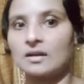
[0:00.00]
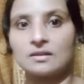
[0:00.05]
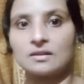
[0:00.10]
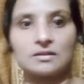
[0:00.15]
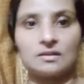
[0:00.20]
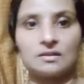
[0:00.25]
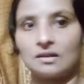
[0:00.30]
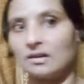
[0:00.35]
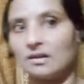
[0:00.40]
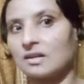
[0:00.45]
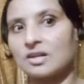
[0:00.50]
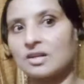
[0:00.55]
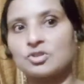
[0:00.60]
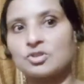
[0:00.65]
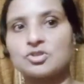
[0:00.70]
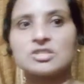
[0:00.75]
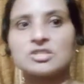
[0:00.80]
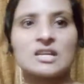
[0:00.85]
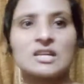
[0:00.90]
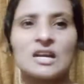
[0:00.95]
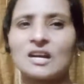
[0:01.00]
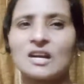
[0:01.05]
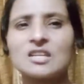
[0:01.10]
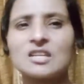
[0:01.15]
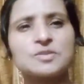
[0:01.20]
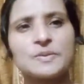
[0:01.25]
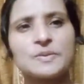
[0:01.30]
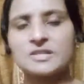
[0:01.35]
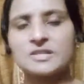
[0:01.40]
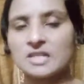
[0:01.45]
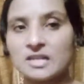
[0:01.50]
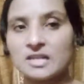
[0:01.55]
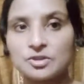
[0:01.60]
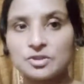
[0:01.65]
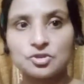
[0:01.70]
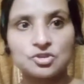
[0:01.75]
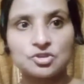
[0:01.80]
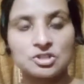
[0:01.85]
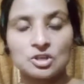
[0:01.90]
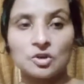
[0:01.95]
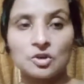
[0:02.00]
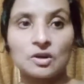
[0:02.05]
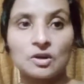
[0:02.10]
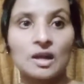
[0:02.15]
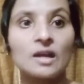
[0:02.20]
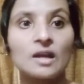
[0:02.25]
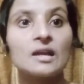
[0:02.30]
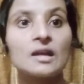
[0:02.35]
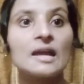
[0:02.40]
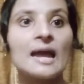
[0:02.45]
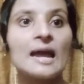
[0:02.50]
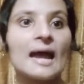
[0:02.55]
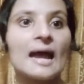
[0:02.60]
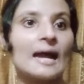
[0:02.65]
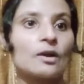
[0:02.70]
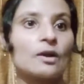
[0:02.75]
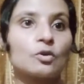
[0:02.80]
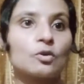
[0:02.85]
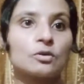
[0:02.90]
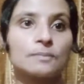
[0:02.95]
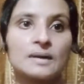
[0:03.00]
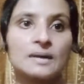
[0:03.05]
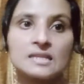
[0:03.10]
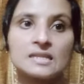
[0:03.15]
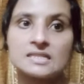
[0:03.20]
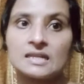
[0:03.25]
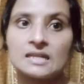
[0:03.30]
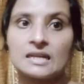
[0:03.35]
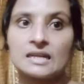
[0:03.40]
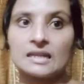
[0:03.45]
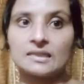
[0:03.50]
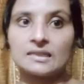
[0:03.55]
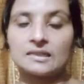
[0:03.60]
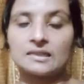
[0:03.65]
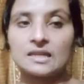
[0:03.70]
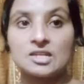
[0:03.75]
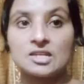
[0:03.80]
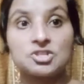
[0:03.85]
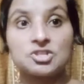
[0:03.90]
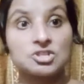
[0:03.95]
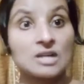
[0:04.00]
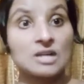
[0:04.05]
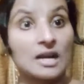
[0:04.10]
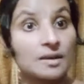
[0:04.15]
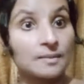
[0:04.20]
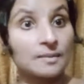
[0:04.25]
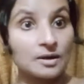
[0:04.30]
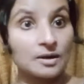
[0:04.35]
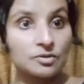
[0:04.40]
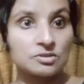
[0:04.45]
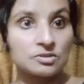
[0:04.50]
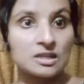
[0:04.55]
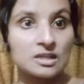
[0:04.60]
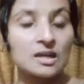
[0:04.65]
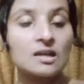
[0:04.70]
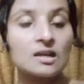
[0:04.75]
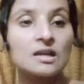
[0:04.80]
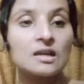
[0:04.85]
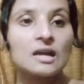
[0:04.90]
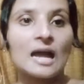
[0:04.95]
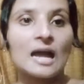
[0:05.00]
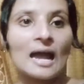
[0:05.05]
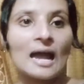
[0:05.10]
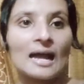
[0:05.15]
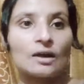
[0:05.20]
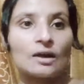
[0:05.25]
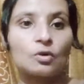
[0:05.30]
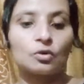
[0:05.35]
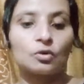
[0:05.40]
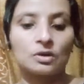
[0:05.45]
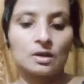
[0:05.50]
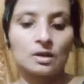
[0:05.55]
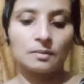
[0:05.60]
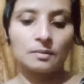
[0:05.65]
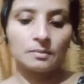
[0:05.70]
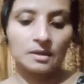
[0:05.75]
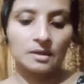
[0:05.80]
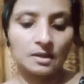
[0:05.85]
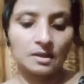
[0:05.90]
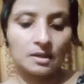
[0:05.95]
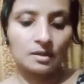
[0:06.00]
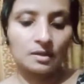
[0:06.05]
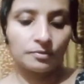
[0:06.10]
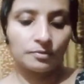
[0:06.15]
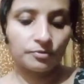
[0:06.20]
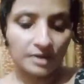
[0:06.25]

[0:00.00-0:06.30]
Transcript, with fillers: আর কিছু শেয়ার আর স্পেশাল কিছু ছিল না এখন বাজে রাত্রির সাড়ে বারোটা এখন আমি ফ্রেশ